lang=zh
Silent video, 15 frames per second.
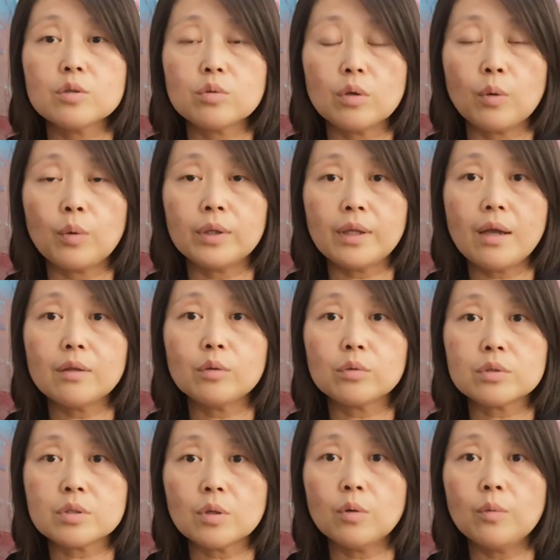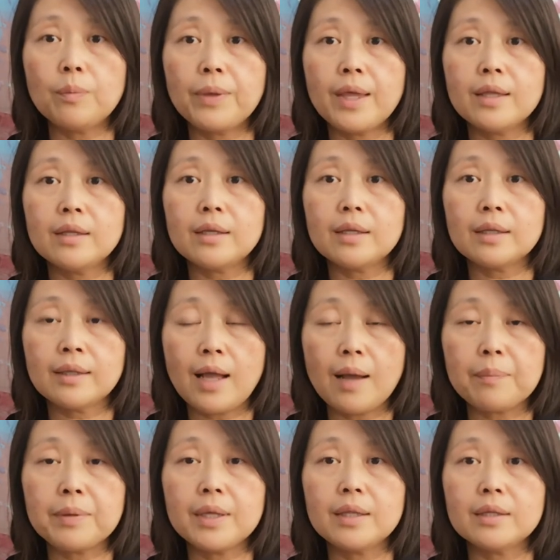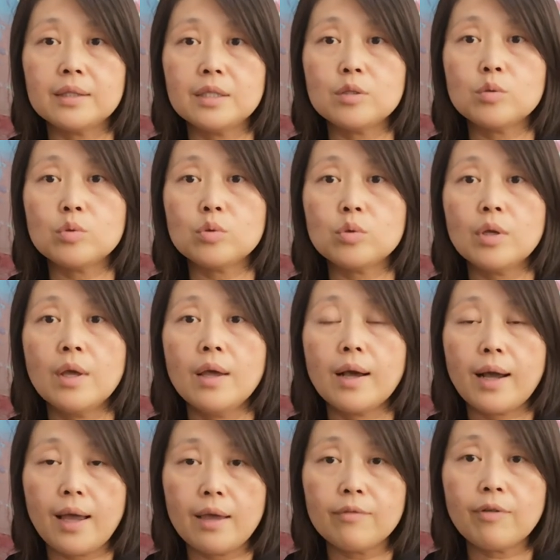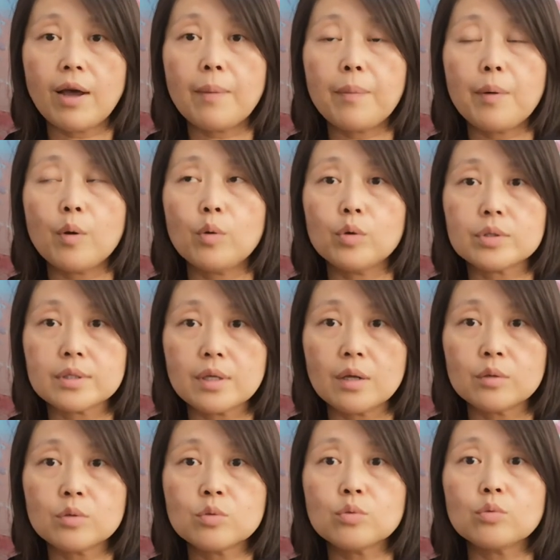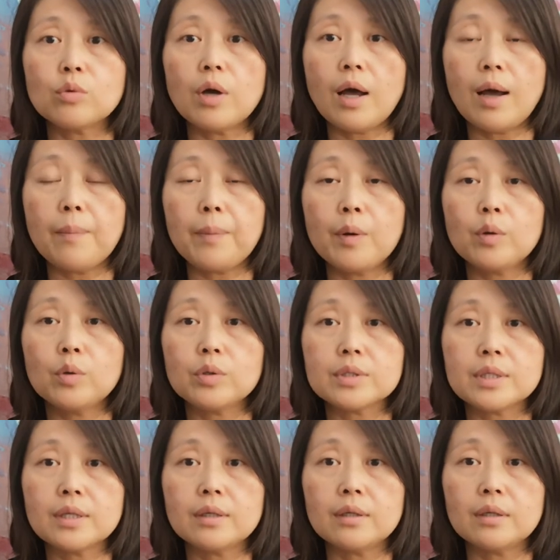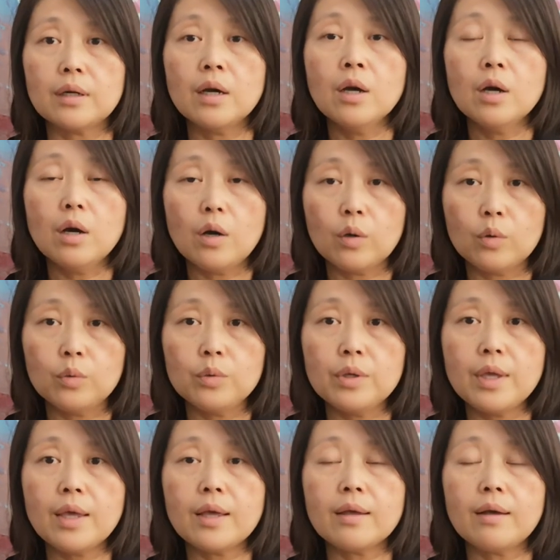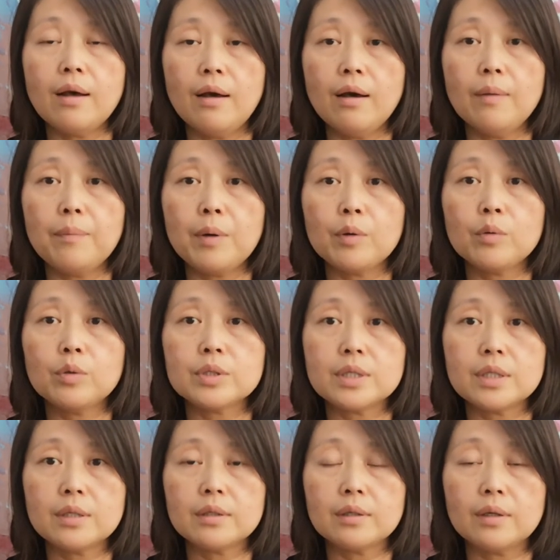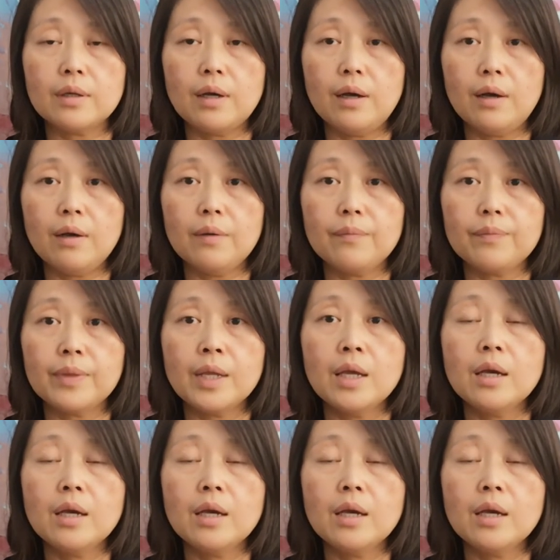所以会带动周边的一大片的地区开发，包括商住啊，包括这个呃工业啊，包括这个啊